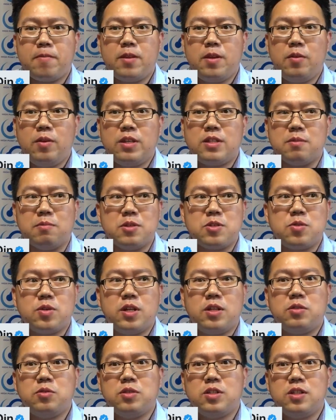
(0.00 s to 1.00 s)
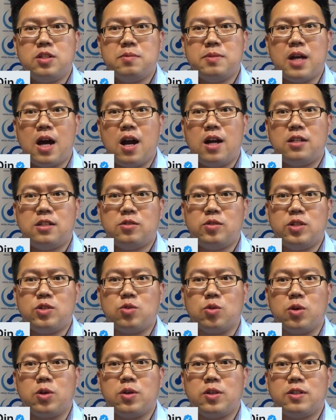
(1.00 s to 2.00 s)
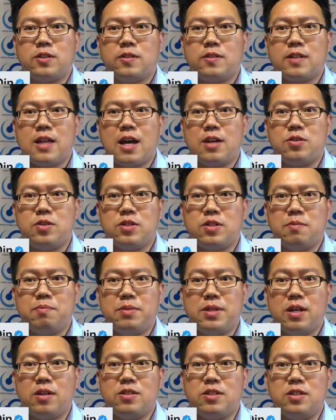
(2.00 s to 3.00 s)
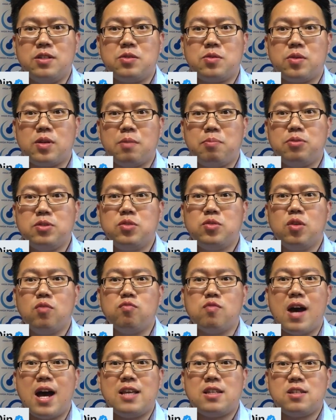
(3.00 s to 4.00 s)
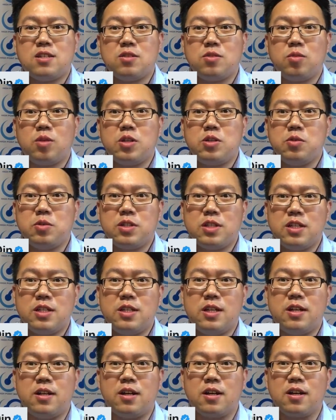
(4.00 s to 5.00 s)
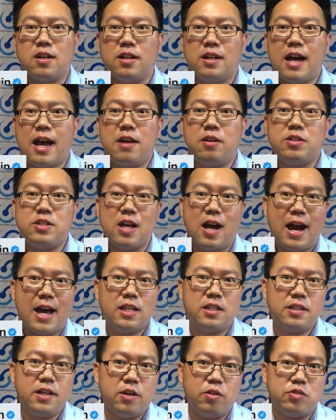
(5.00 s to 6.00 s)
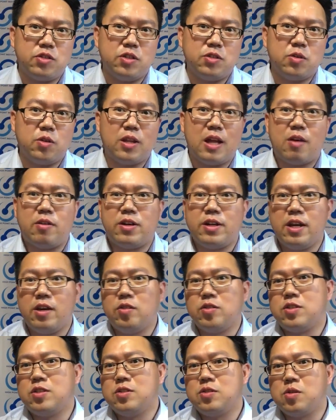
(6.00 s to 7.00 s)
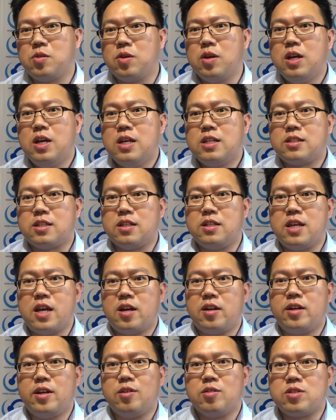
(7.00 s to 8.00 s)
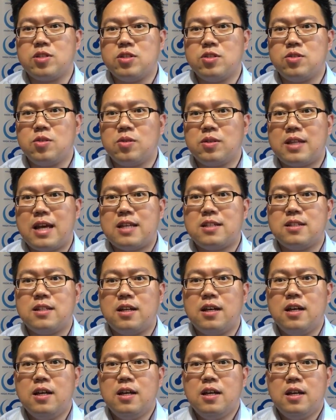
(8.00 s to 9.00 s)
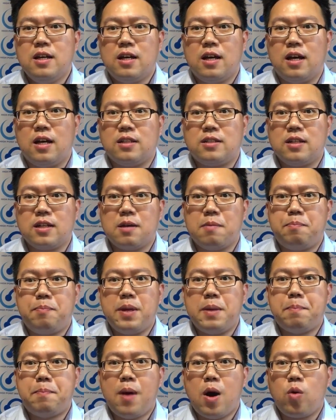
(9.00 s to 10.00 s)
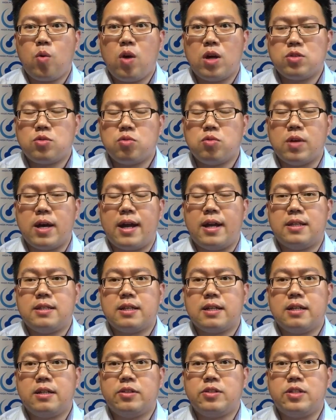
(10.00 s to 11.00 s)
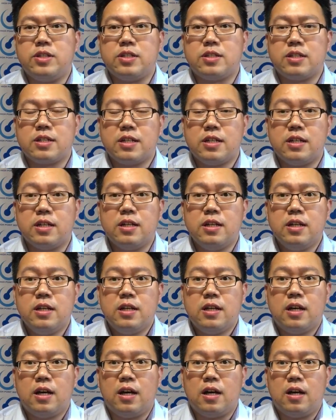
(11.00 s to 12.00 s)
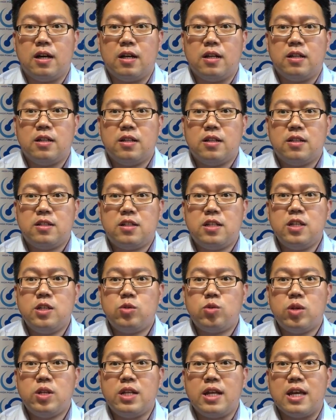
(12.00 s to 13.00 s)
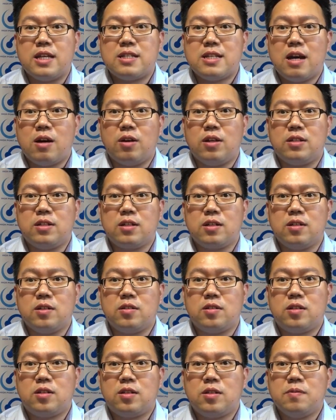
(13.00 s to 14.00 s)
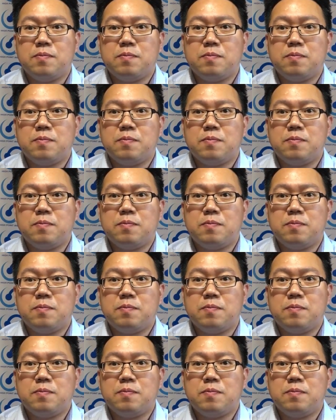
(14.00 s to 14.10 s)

因为怎么说呢，都是基本上二十岁左右的这种大学生比较集中了，不是说武汉失踪的就这些人，可能还有小孩子也有失踪，老人也有失踪，成年人也有失踪，但是呢，呃，这个被曝光出来了，这个有几十个，呃，青春年少的这种，